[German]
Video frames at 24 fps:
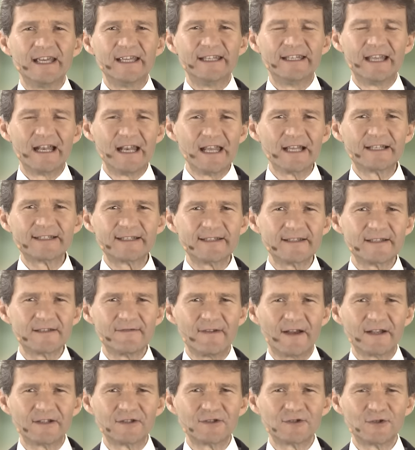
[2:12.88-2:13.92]
in den letzten
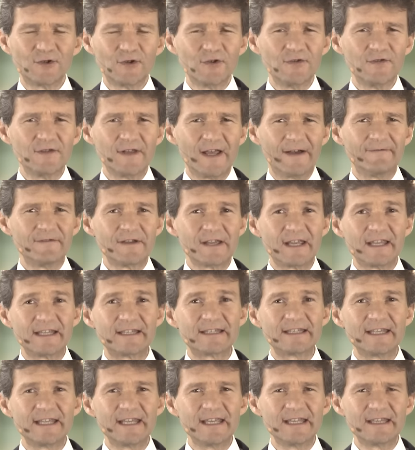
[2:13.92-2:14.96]
zwei Stunden haben wir
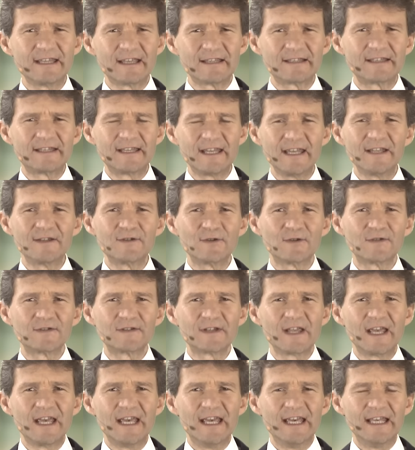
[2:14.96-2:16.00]
gesehen, dass
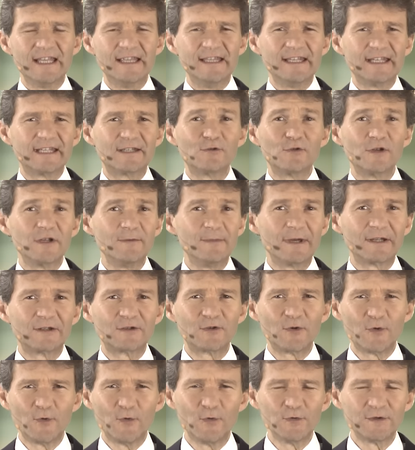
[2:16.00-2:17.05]
Jesus nicht nur die
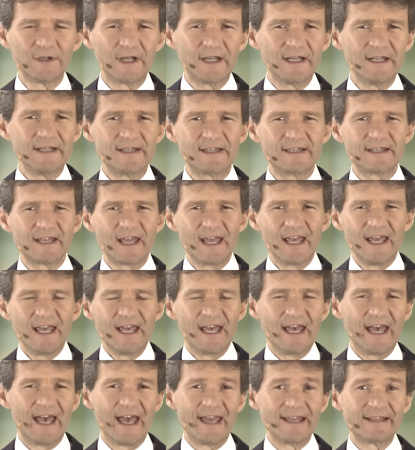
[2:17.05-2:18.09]
Methode ist,
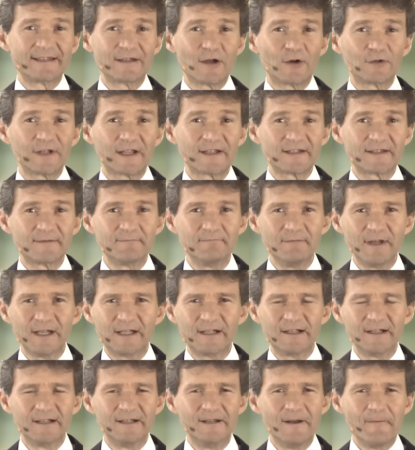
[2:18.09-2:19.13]
er ist auch das
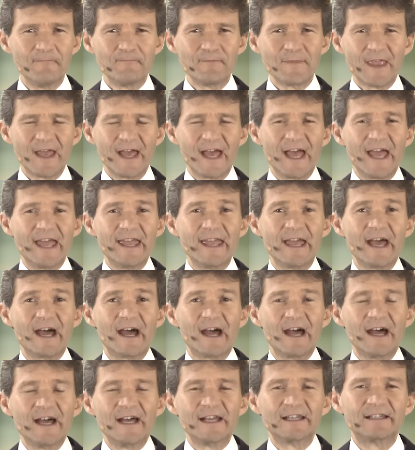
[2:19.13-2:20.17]
Mittel.
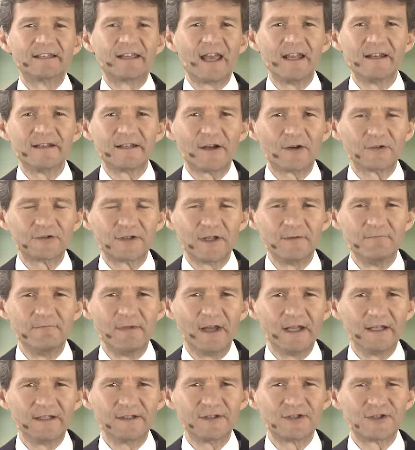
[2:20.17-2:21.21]
Er kennt auch den
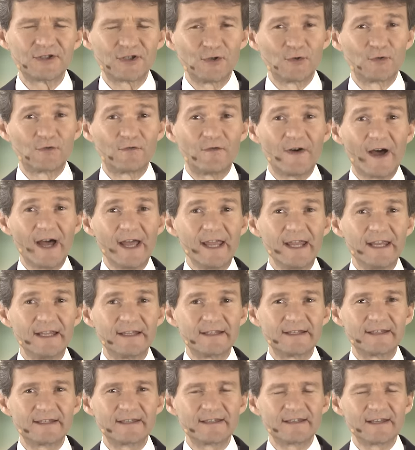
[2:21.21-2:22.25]
Menschen und
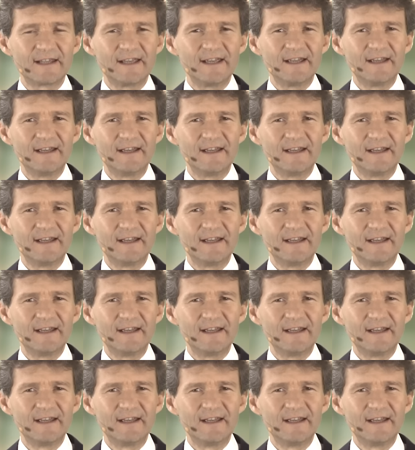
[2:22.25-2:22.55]
weiß,